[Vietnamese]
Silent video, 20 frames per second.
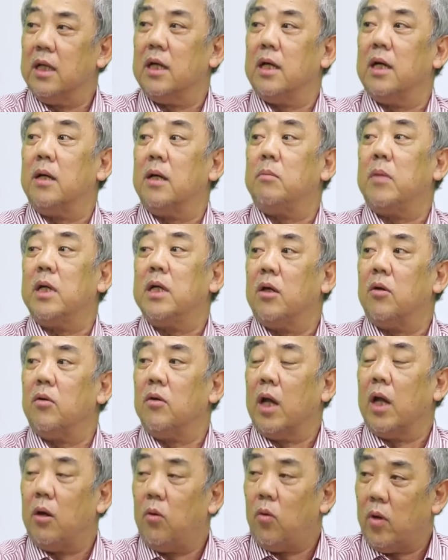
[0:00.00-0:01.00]
là bắt
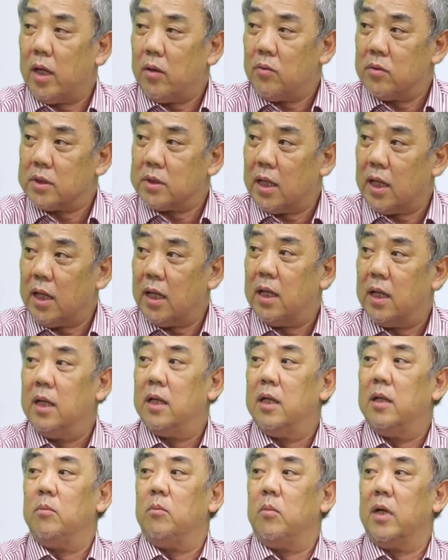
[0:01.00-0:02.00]
đầu lão hóa của da
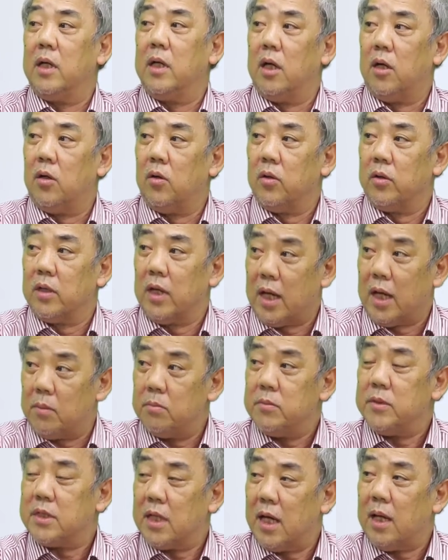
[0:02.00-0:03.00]
bắt đầu
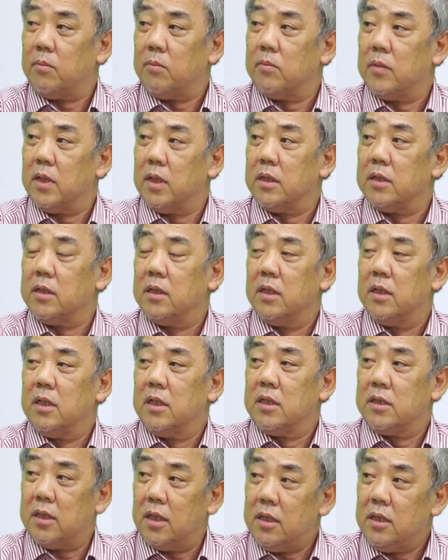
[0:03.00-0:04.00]
nám sạm và
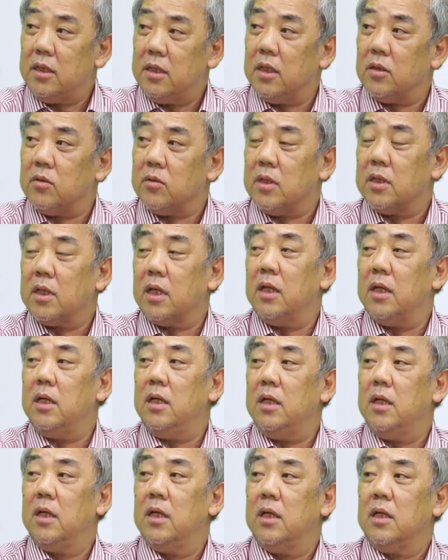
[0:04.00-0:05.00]
rất nhiều những
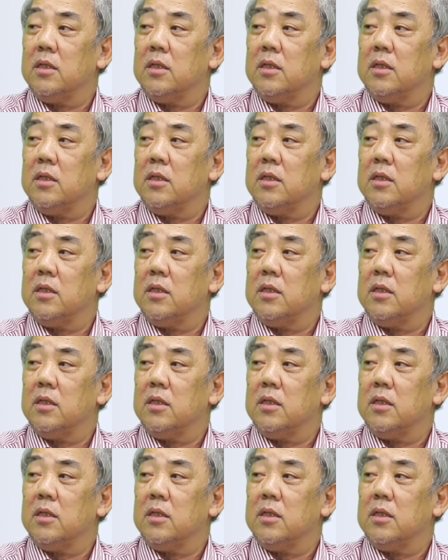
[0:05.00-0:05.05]
cái